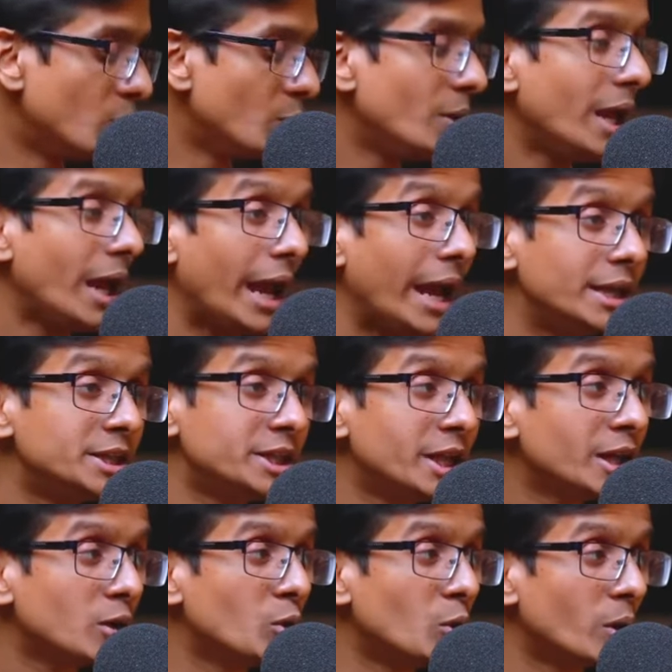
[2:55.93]
এখন উনি
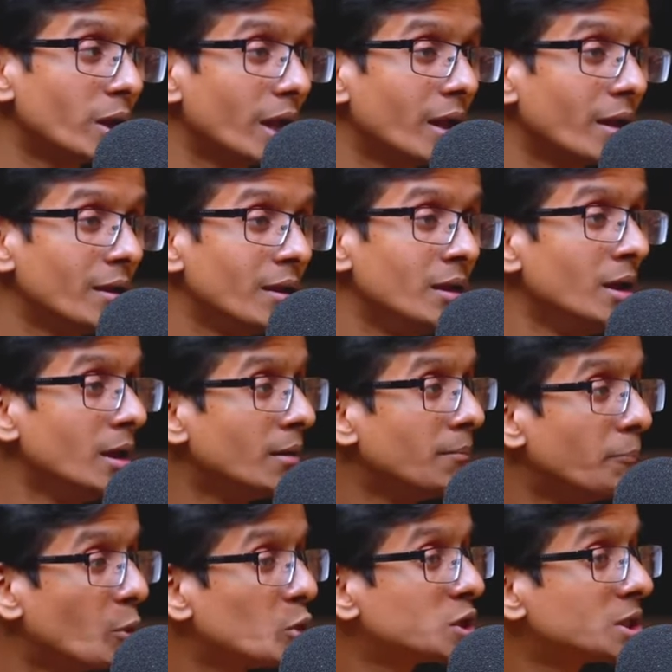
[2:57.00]
হ্যান্ডশেক করে
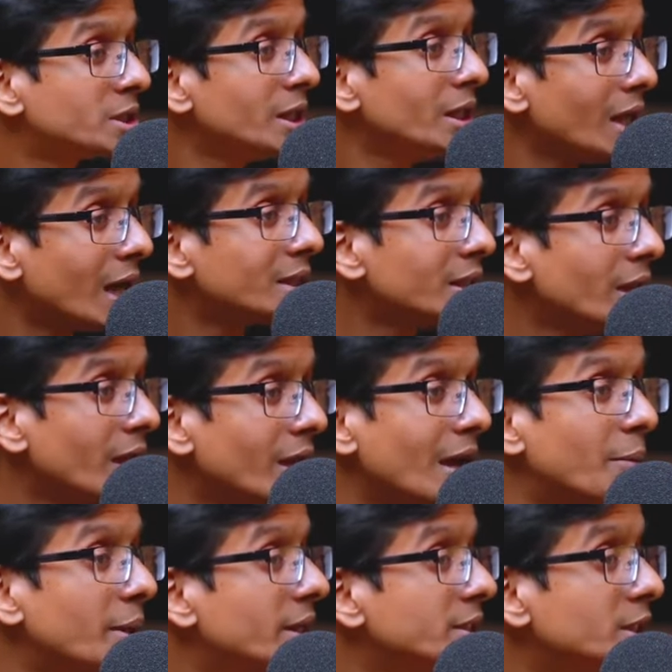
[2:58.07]
বসতে না দিয়ে
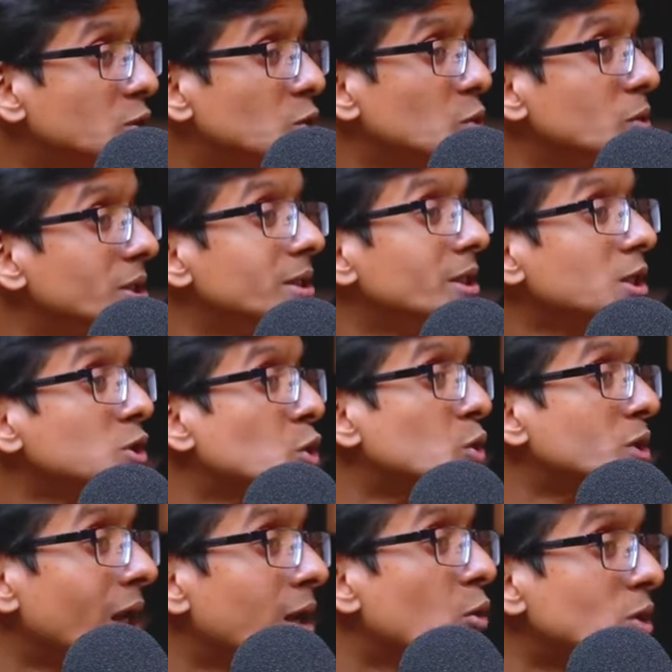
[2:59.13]
আমাকে যে দুই তিনটা
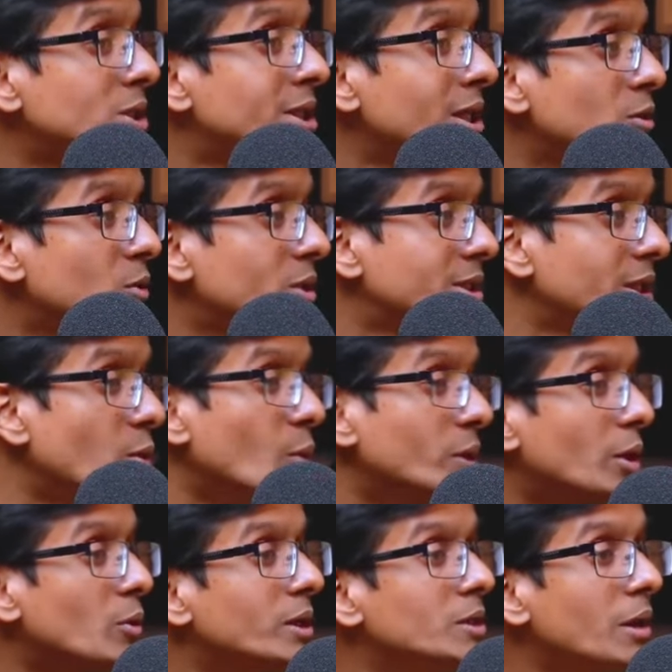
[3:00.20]
সোশ্যাল কোশ্চেন করেছেন
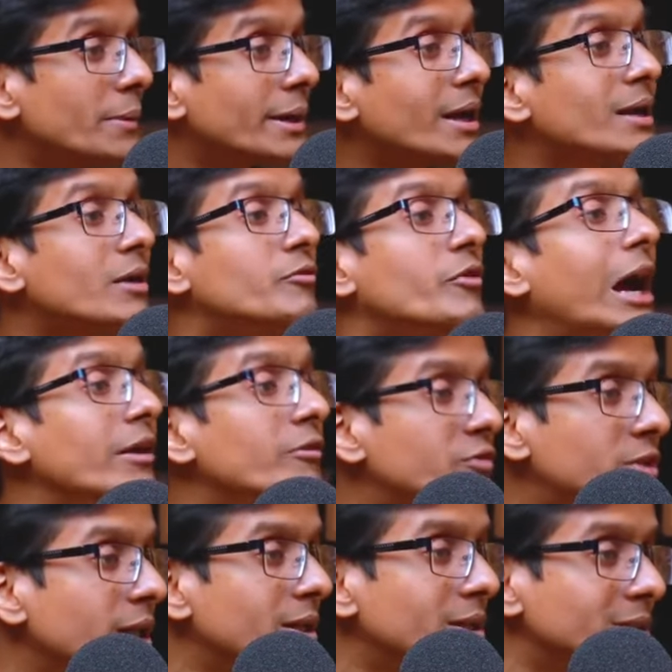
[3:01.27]
ওইটাও কিন্তু আমাকে একটা ভাইভ
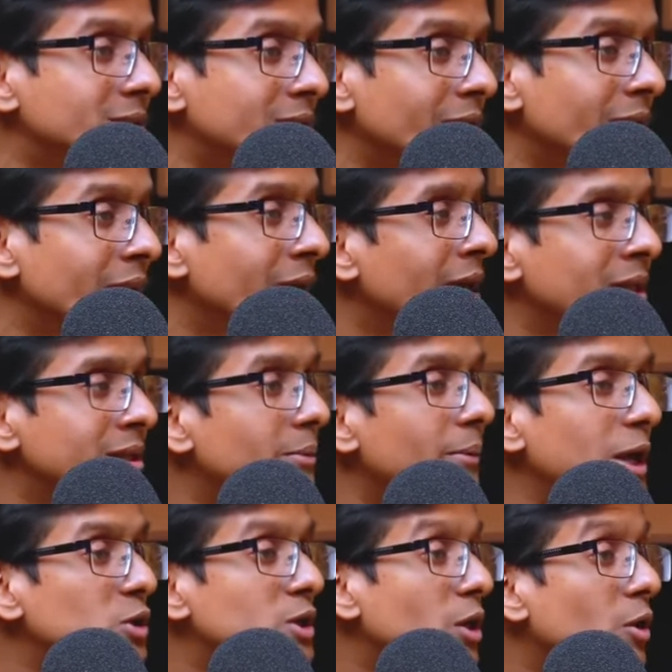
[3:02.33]
দিয়ে দিচ্ছে যে
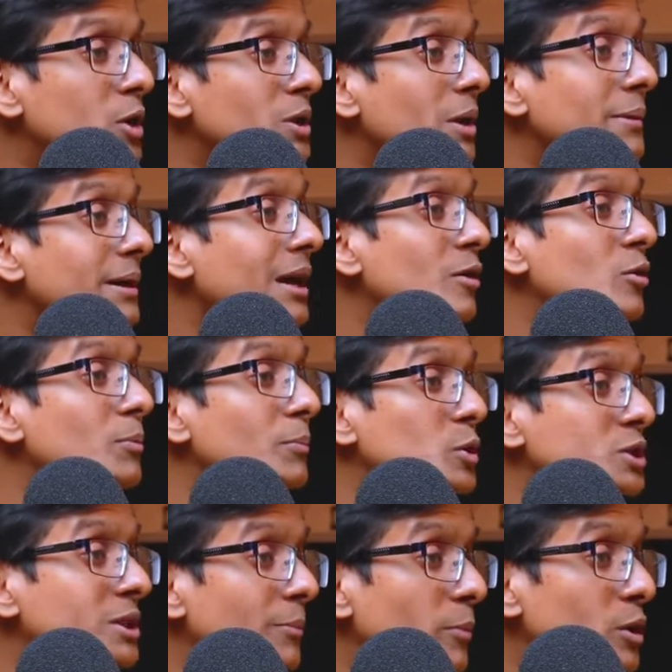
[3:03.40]
মানুষটা হয়তো আমাকে এখন
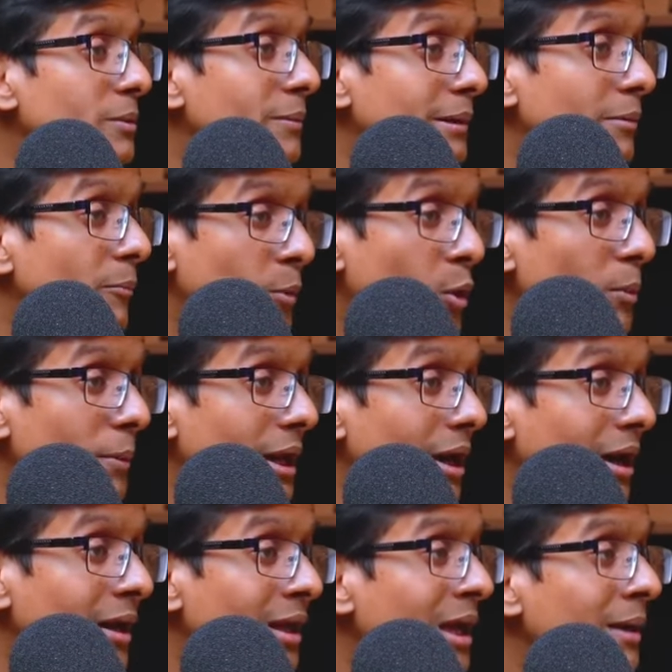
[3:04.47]
বসতে বলবে বলবে
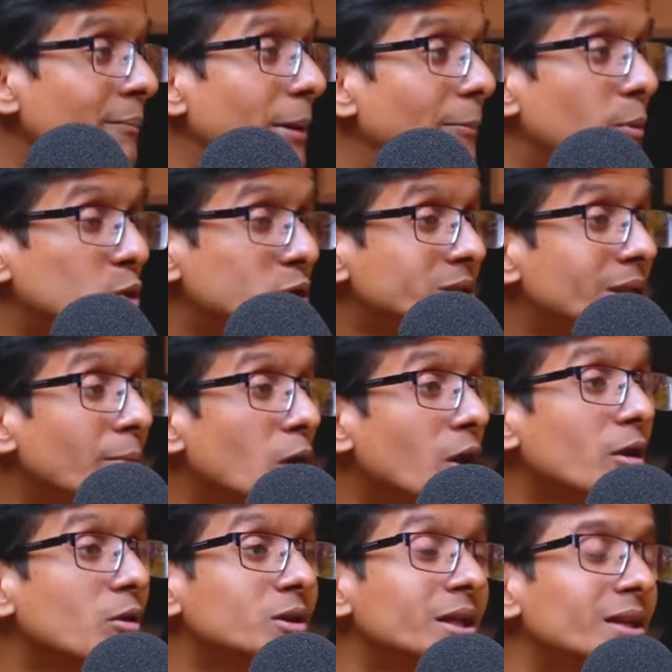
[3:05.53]
না বা বসতে
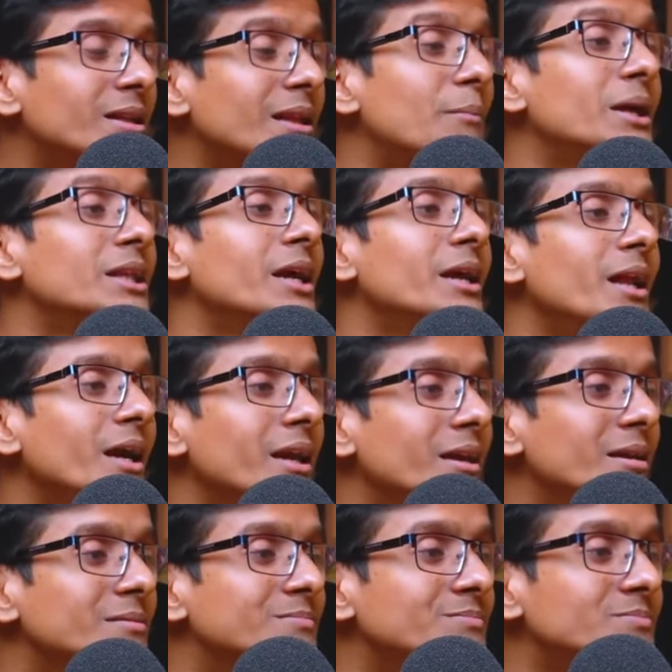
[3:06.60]
বলার কথাটা তার মাথায় নাই
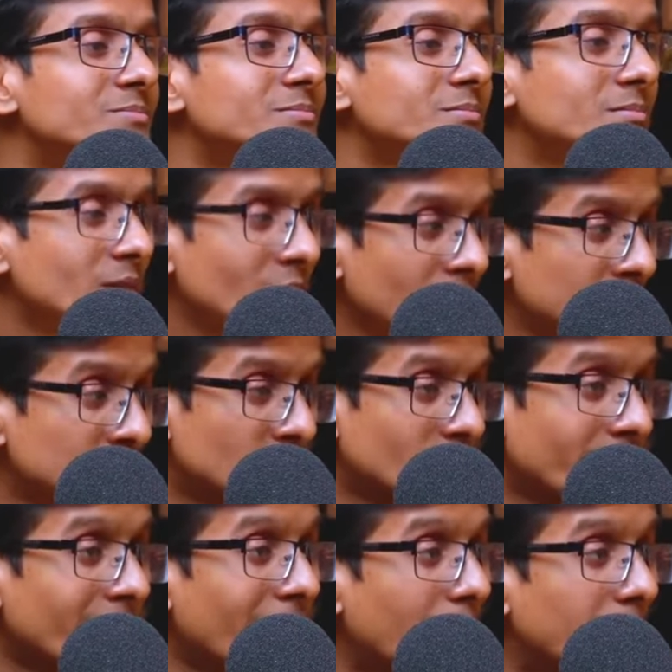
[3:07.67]
সো
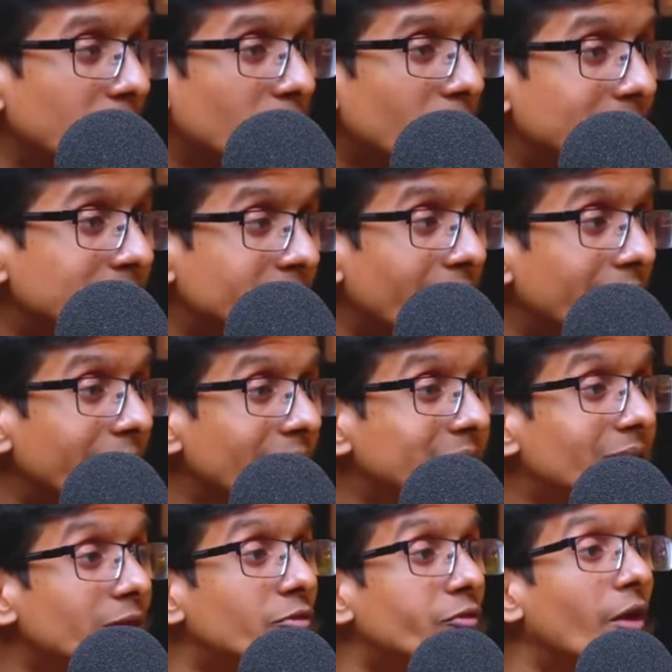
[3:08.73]
দেখেন আমি কিন্তু আমার
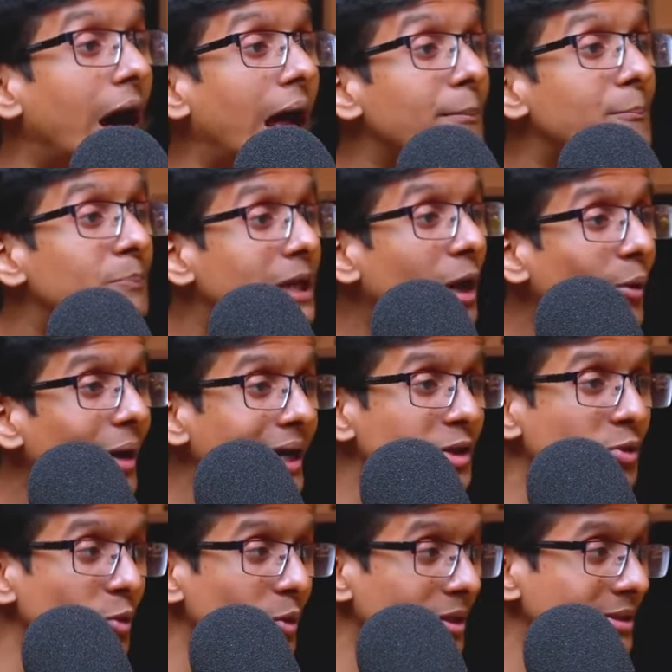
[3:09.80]
সেন্টেন্সে ভার্বটাও
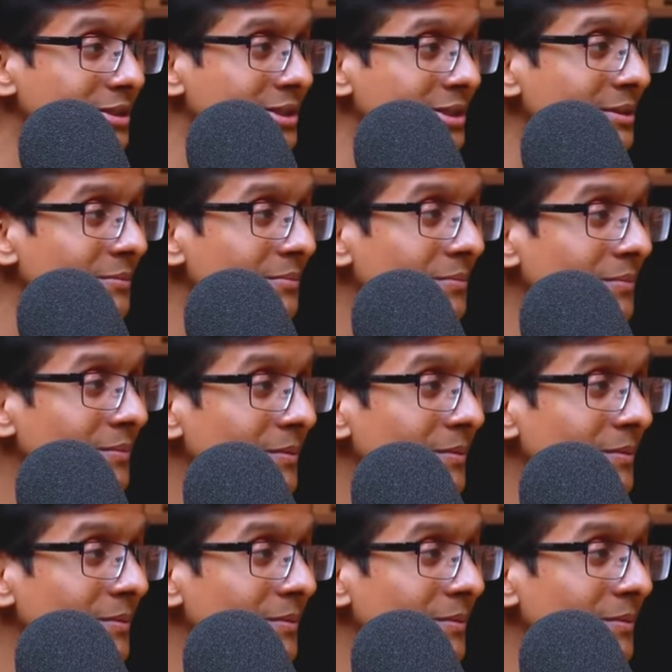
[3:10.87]
অ্যাড করে দিছি